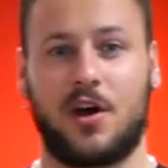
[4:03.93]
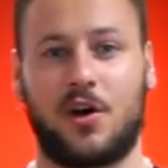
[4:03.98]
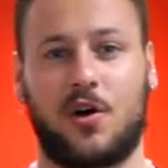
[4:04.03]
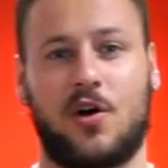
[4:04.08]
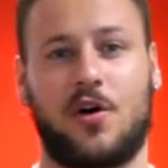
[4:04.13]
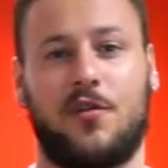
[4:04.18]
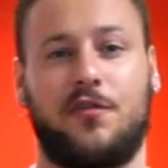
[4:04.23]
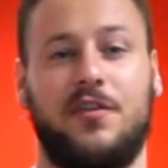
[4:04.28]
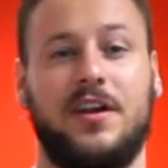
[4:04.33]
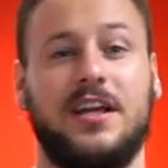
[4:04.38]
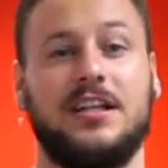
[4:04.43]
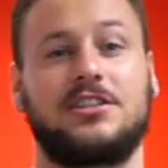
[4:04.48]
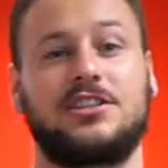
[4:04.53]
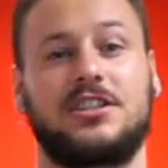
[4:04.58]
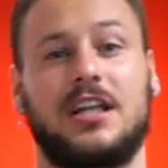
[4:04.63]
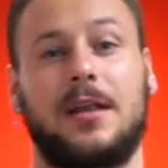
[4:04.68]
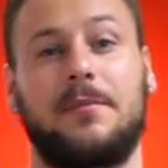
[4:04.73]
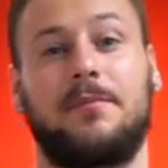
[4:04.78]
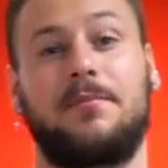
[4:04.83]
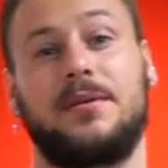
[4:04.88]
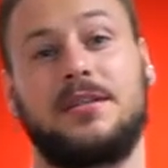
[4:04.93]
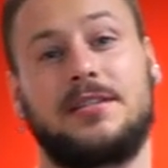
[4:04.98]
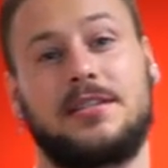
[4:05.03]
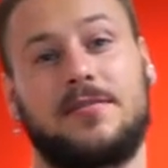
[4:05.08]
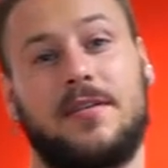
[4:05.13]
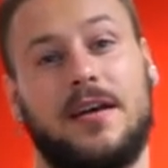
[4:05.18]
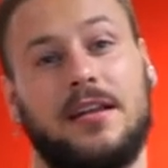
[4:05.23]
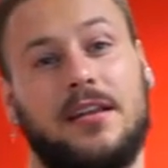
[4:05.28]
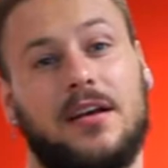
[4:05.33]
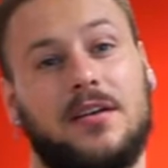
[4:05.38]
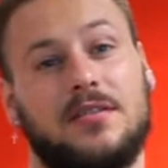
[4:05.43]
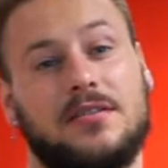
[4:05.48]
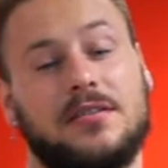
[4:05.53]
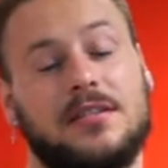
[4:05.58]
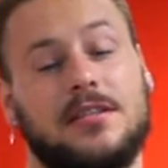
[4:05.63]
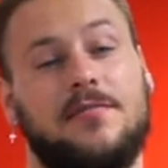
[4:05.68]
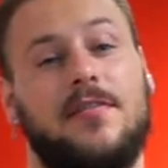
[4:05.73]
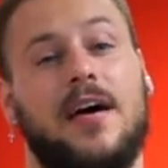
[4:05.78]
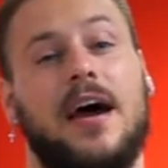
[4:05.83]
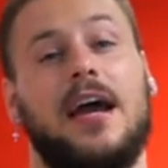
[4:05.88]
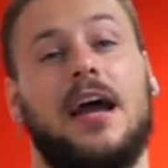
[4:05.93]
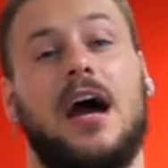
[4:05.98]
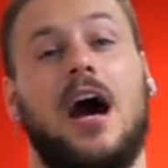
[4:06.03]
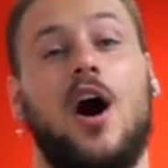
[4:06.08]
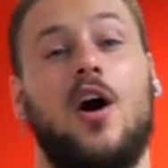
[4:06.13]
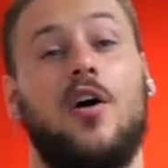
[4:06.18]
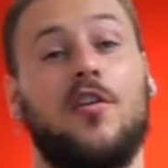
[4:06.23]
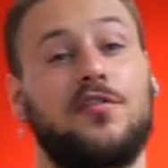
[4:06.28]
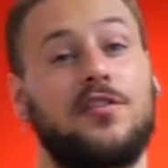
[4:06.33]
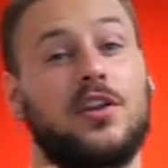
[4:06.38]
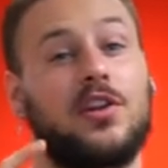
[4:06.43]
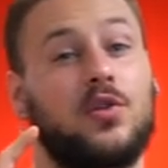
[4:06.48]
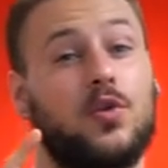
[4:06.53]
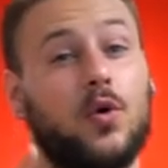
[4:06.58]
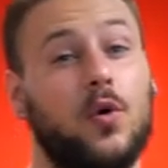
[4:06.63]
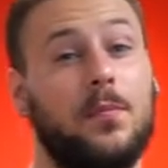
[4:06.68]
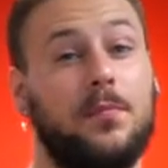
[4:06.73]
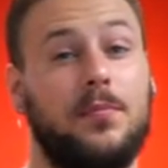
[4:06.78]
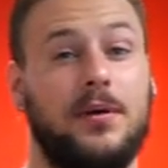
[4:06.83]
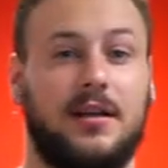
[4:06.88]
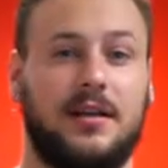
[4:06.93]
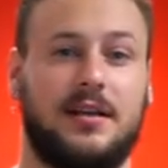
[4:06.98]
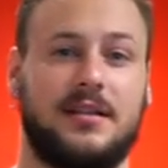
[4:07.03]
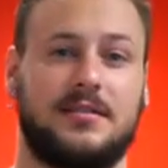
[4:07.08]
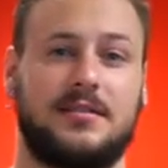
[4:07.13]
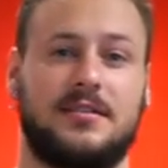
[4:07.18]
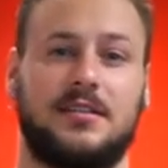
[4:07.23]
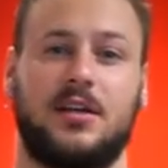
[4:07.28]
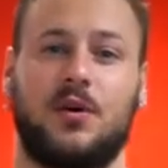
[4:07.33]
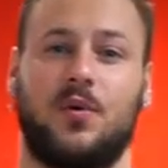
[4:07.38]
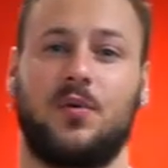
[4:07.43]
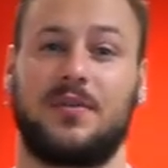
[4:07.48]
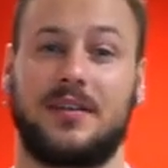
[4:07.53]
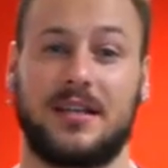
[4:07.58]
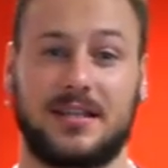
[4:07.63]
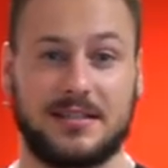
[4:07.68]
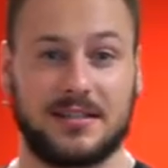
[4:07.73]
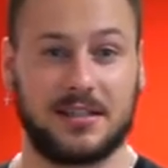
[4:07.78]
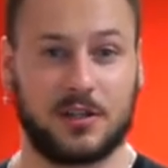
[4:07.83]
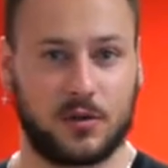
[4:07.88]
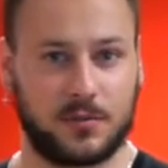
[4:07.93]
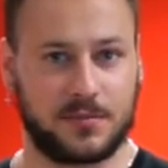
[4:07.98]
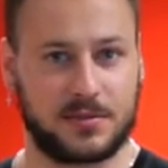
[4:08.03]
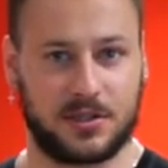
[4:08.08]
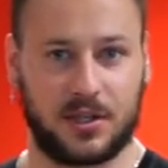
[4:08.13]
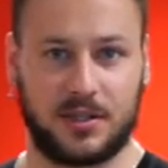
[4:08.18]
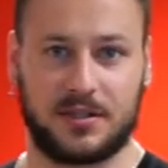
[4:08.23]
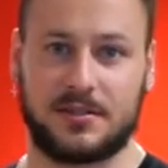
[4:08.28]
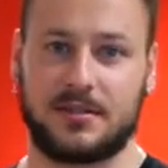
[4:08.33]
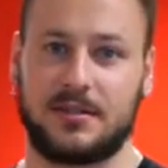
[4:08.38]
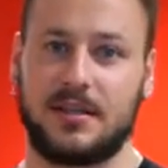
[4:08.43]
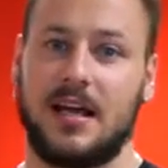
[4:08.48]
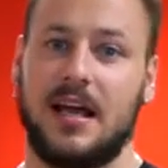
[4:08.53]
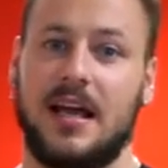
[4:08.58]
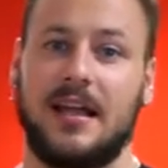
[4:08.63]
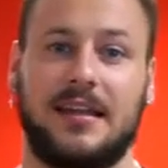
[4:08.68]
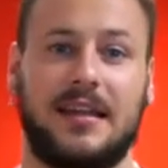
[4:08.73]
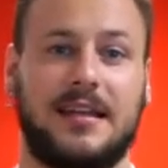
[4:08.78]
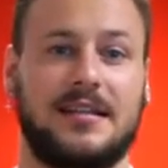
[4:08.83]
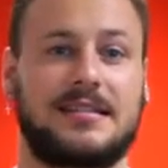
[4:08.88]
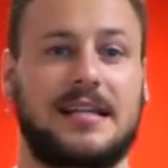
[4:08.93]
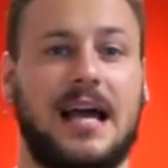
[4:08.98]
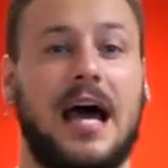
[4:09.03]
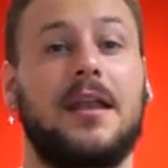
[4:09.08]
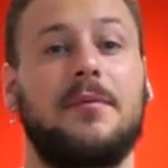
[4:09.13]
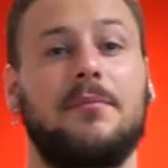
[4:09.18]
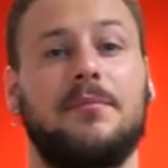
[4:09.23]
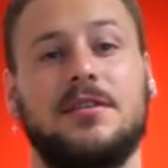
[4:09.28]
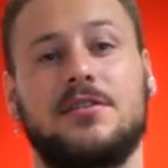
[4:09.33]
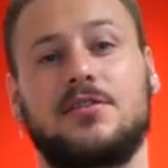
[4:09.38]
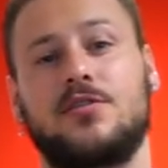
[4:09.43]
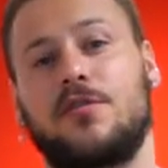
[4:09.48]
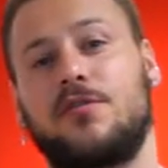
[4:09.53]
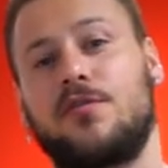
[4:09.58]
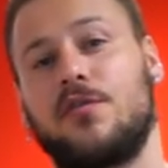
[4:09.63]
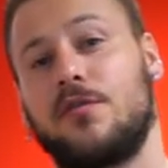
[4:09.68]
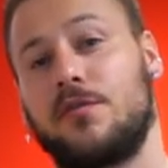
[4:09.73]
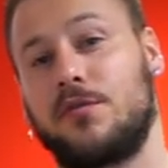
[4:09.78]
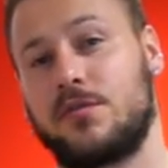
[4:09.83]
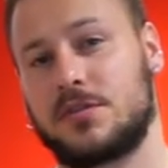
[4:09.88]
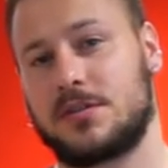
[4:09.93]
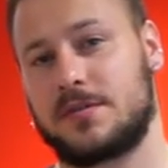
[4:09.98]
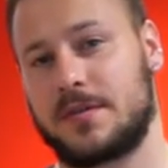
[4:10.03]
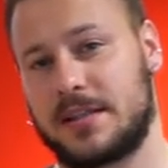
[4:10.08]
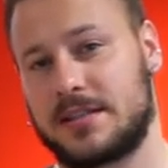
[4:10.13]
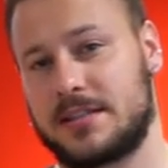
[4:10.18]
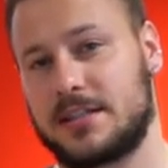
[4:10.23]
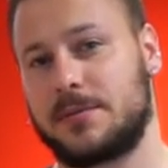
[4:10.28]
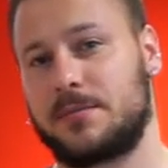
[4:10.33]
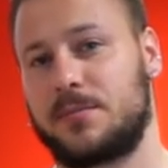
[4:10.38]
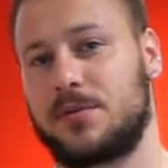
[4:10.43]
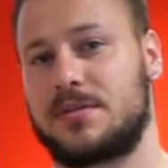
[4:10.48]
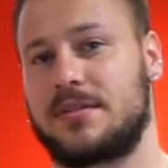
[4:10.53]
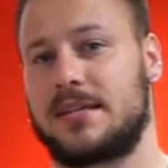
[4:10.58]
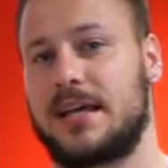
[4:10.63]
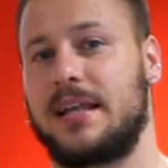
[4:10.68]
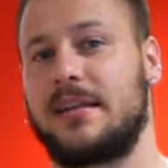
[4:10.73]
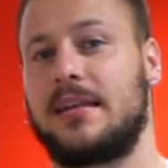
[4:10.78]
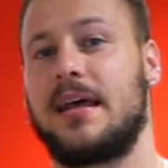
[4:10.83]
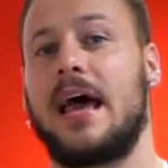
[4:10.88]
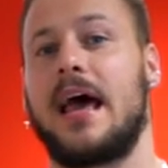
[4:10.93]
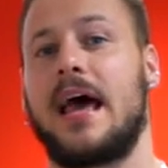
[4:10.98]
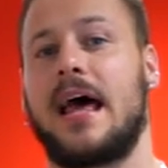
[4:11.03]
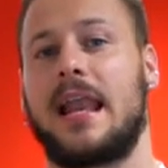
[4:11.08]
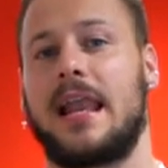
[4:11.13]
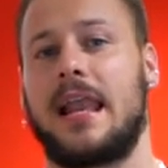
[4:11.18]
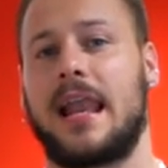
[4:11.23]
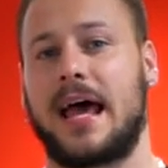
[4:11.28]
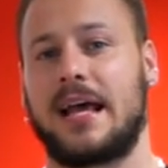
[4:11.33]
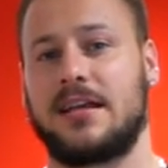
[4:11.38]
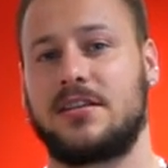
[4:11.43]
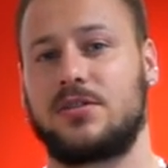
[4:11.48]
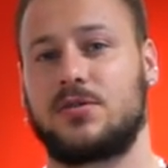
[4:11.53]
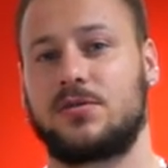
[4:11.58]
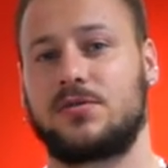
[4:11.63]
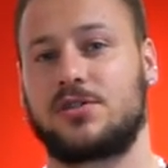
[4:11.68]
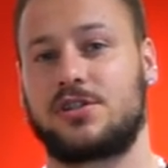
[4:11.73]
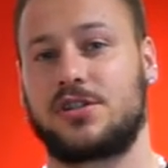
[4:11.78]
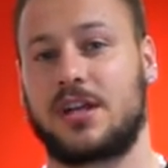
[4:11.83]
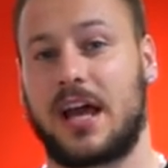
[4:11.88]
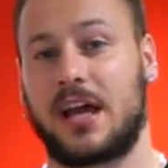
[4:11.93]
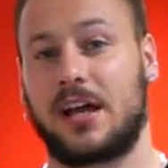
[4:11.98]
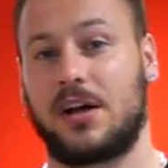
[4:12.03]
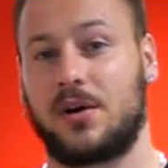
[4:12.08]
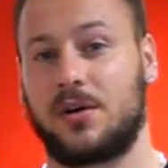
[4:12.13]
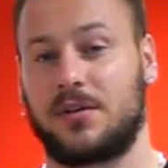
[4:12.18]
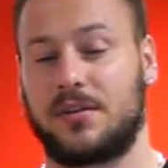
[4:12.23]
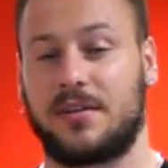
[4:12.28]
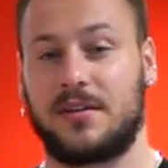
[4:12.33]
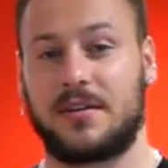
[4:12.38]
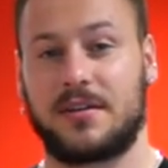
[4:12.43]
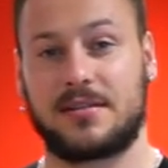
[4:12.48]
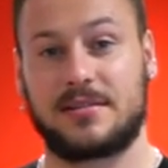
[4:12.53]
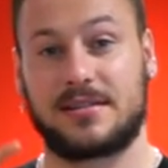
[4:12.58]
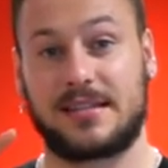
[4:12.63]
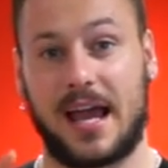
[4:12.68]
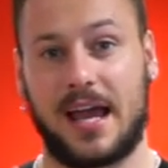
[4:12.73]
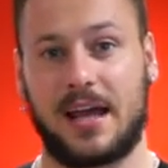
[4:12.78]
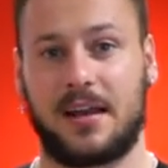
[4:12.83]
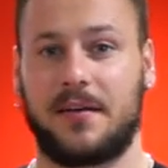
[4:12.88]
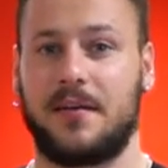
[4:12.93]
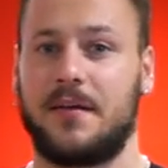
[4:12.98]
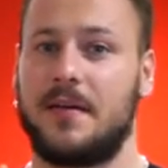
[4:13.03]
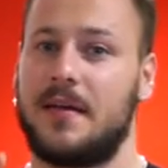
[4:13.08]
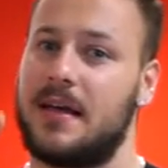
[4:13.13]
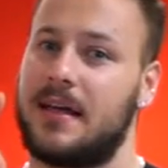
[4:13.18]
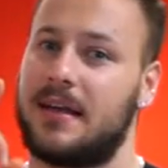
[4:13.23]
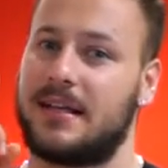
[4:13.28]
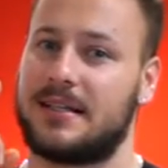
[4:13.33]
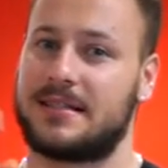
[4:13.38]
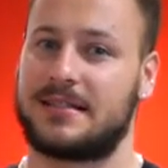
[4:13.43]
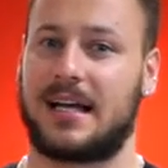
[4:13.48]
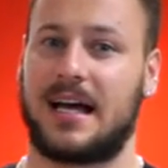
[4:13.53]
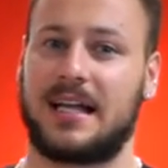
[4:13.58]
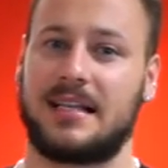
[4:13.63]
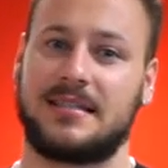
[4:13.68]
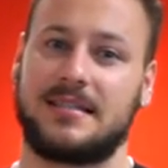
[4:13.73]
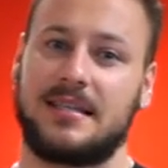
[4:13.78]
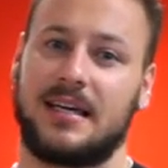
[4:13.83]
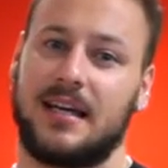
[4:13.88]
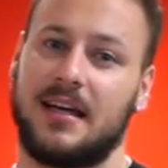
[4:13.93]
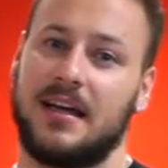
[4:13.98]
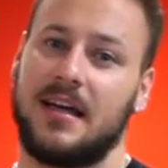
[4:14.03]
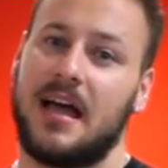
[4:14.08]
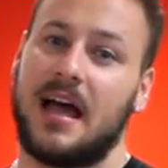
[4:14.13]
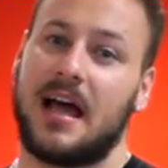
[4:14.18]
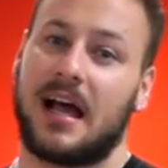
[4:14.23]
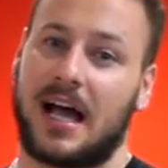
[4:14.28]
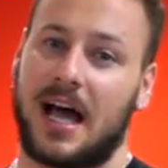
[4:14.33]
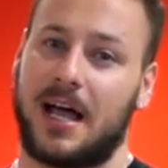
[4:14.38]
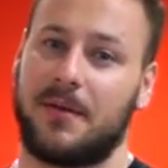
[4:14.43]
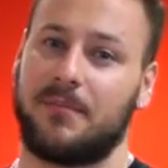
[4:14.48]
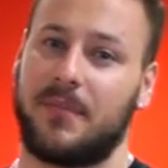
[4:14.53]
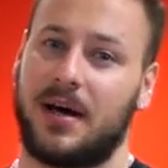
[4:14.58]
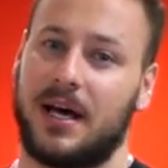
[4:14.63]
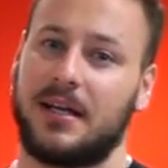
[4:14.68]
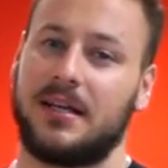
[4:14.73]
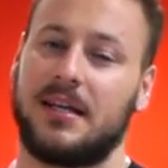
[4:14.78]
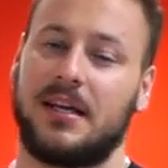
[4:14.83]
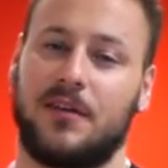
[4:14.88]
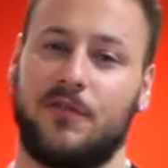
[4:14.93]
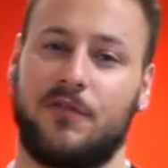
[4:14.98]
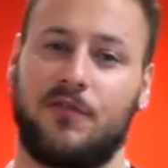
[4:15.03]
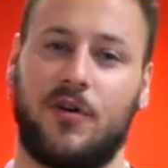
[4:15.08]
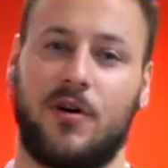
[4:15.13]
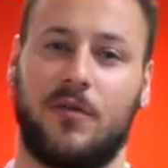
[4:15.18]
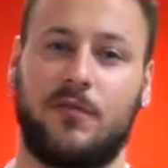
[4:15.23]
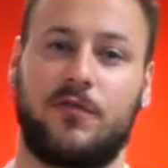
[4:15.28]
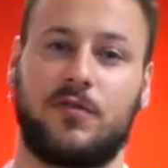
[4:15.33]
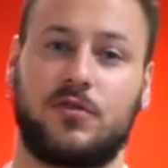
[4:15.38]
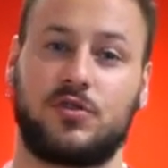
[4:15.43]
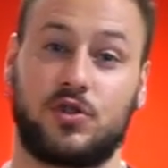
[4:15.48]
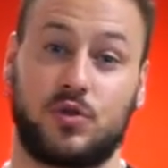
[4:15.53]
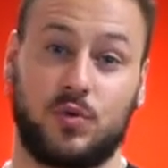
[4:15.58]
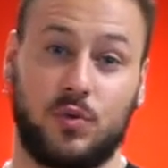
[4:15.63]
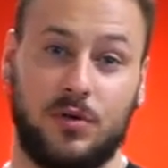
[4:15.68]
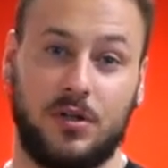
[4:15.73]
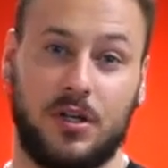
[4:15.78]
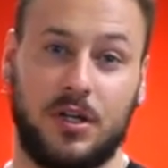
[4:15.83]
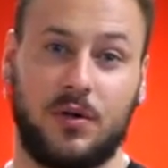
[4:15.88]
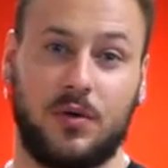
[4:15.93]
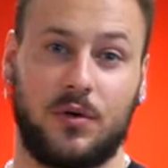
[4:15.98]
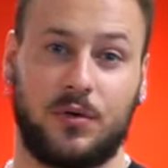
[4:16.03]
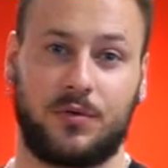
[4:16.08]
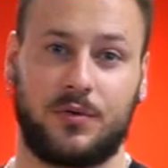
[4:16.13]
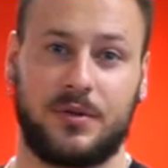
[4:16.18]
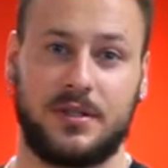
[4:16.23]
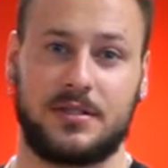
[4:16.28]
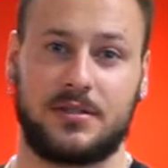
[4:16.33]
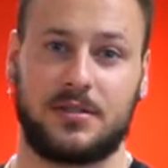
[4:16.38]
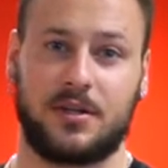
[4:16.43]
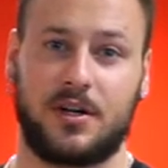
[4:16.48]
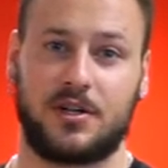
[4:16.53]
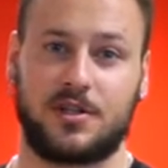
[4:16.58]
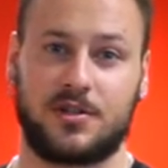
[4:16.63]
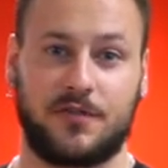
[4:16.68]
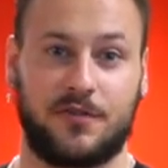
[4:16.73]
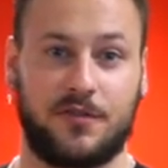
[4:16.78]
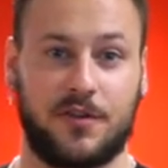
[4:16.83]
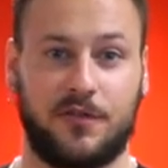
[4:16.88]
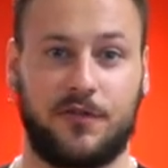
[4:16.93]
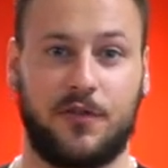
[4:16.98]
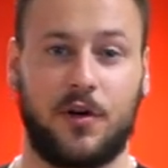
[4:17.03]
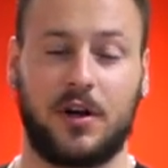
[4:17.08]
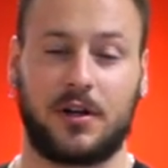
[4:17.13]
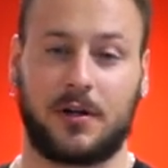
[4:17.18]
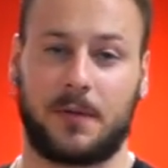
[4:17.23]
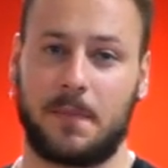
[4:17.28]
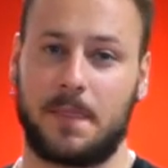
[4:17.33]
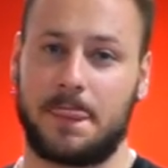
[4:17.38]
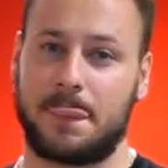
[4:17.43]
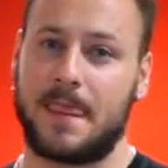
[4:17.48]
Koffein stand bis 2002 auf der Dopingliste und das nicht umsonst, denn es kann bis zu 25% Leistungssteigerung sein. Das Ganze kann man in Form von Studien und Research verfolgen.